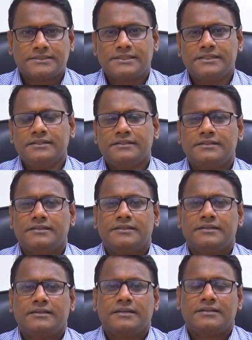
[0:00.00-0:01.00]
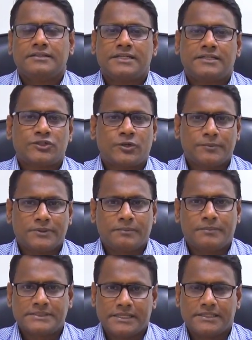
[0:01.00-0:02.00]
আছে সেটা সম্বন্ধে
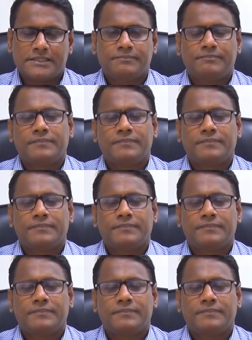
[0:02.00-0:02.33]
আমরা জানি